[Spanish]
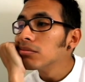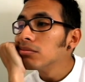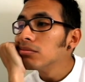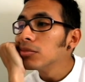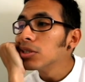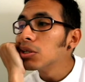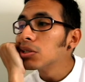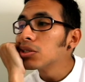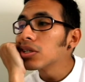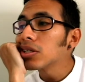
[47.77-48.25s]

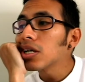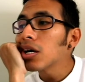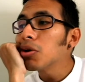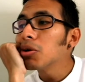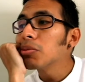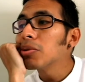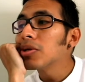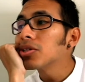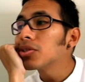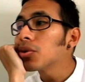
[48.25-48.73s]
Y a veces Kawhi
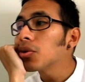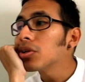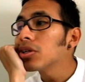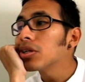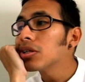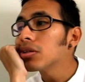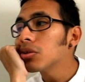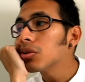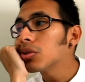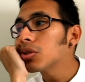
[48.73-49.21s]
me dice,
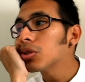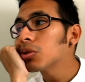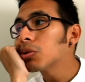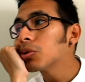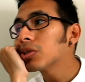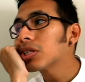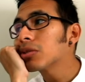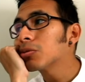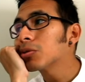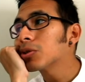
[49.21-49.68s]
oye, yo quiero
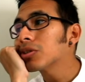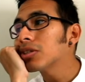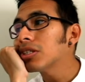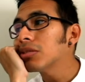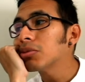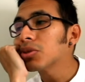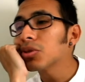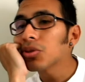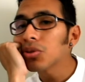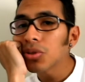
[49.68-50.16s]
votar por ti,
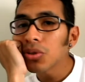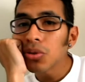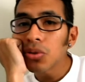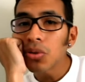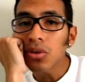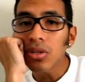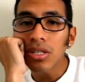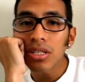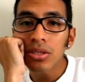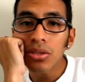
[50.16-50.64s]
pero no tengo
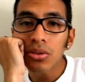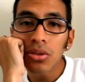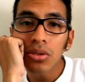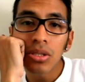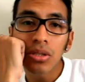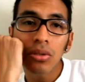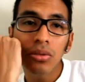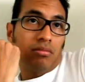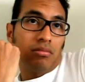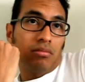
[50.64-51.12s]
correo
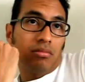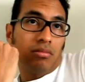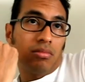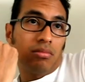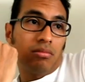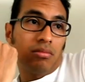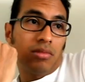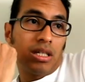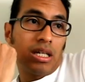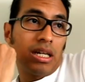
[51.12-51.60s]
electrónico
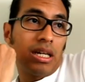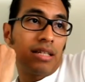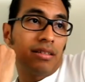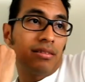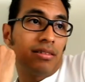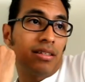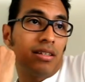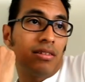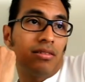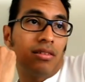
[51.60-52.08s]
en el
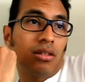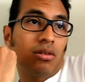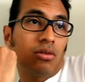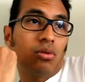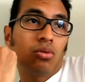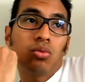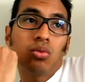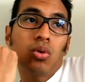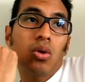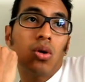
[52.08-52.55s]
AdSense tengo
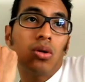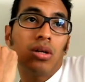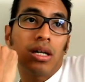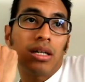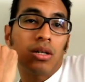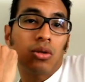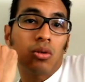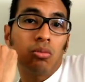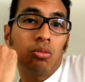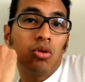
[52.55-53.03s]
un dólar
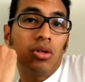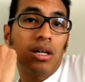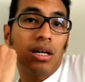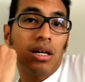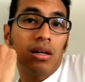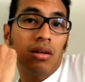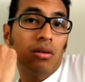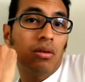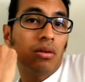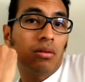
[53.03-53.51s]

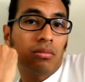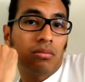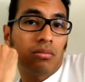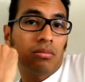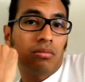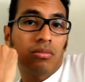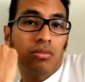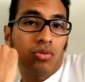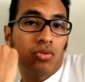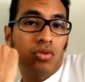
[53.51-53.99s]
acumulado
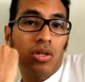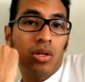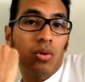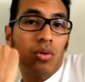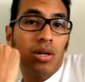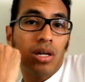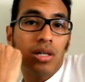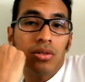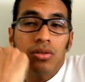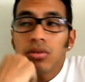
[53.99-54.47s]
en
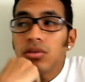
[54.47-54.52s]
5 años,